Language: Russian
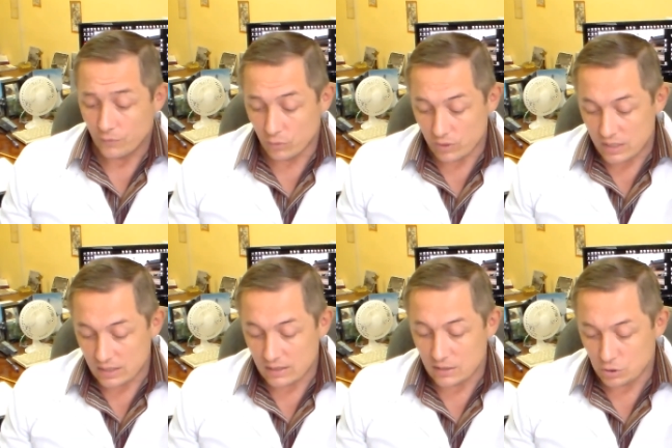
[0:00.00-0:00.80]
Но
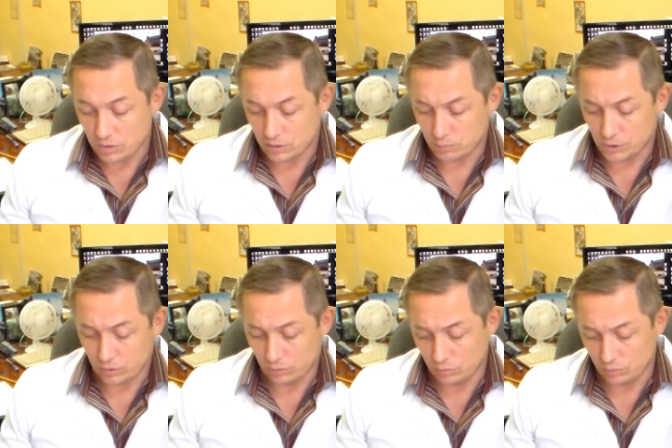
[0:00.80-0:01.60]
это, еще раз
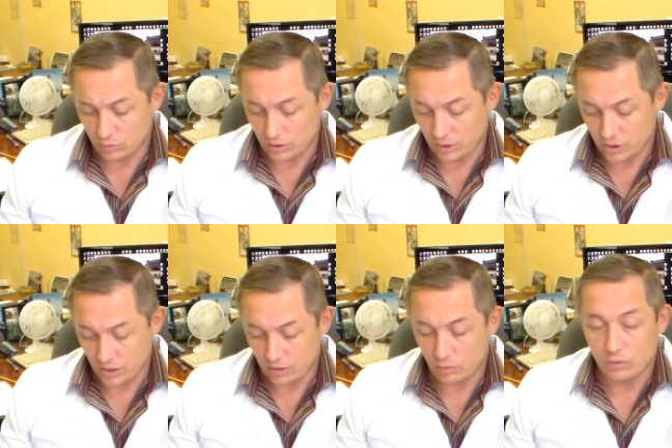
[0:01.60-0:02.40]
подчеркну, должен
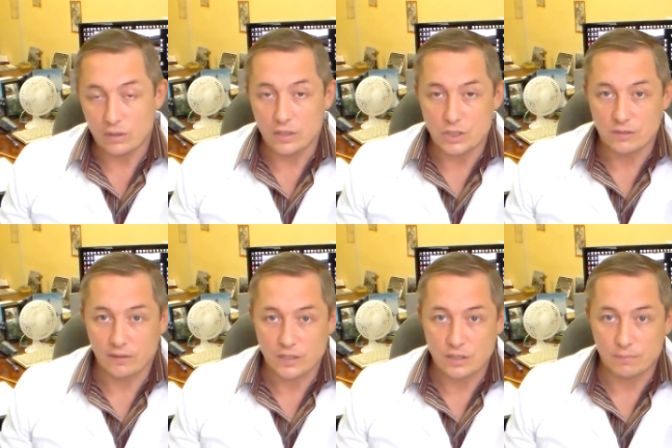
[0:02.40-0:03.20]
решать только лечащий
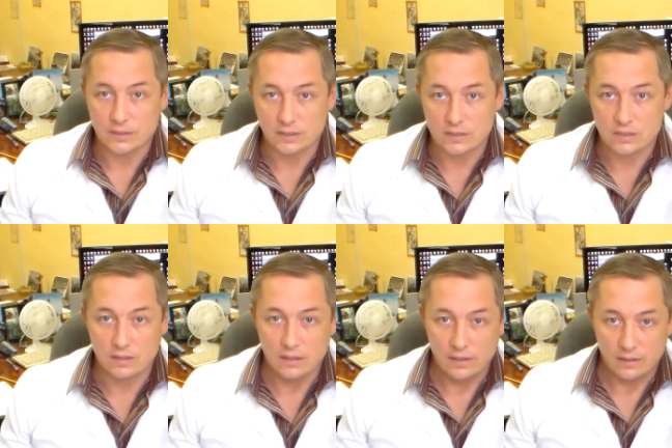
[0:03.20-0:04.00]
врач непосредственно